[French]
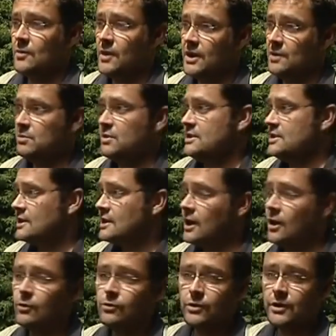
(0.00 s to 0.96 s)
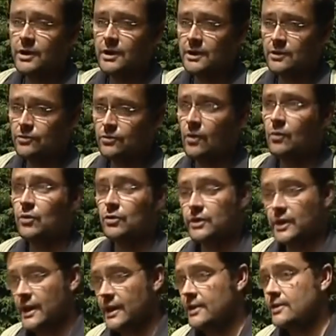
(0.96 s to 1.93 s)
bah, les plaisirs de la randonnée, soit en
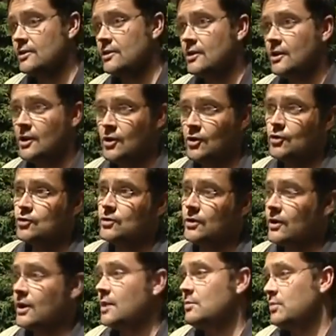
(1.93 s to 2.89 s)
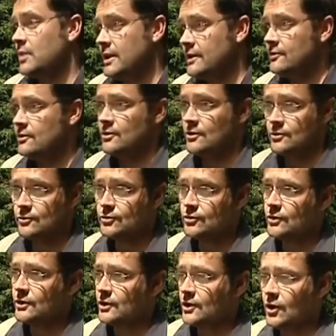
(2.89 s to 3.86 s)
montagne, soit dans la plaine, euh, parce
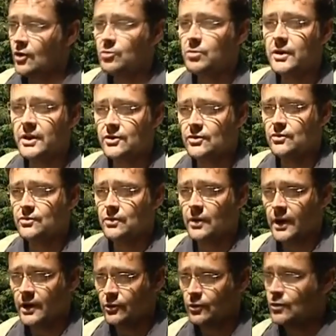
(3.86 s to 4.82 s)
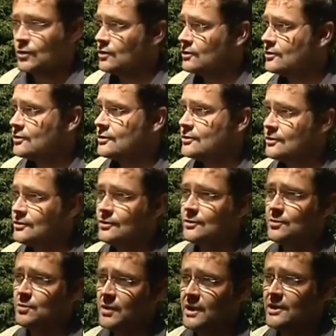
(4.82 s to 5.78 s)
qu'on a une grande plaine du forêt, donc
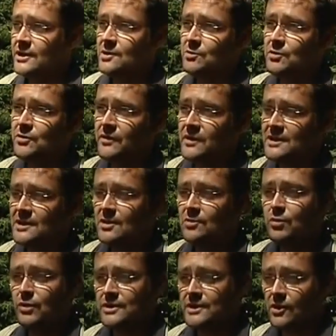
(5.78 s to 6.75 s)
qui est plus facile pour les